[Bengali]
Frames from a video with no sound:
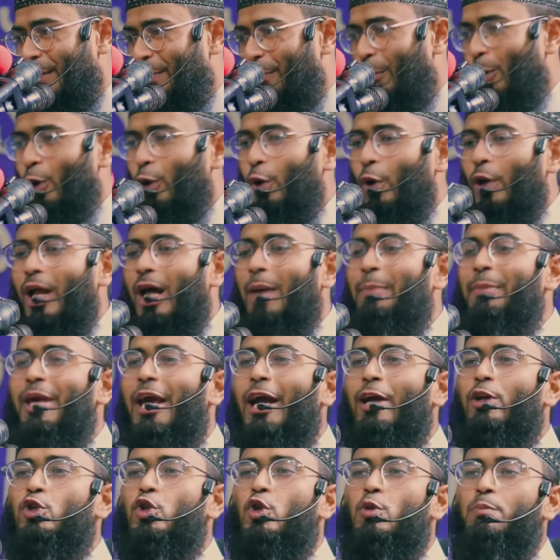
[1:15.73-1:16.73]
মনে করেন আমি
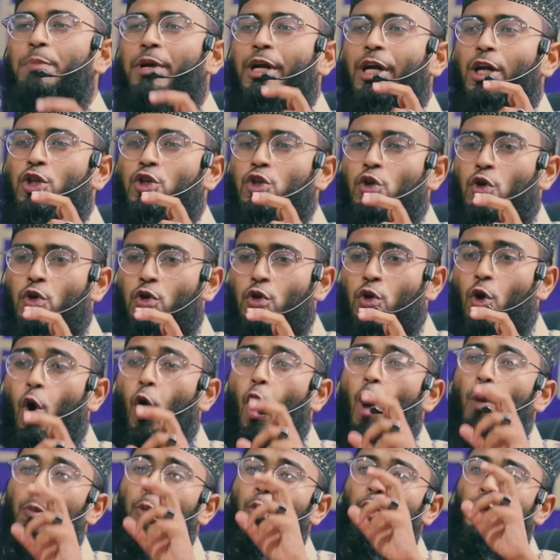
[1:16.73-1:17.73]
একজন মেয়ের জন্য
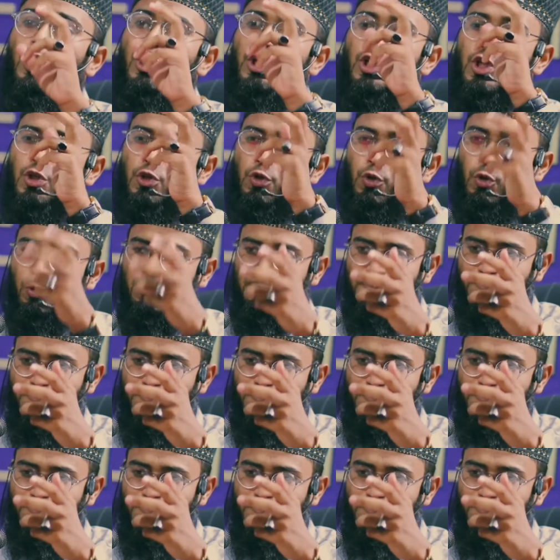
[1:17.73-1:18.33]
অপরিচিত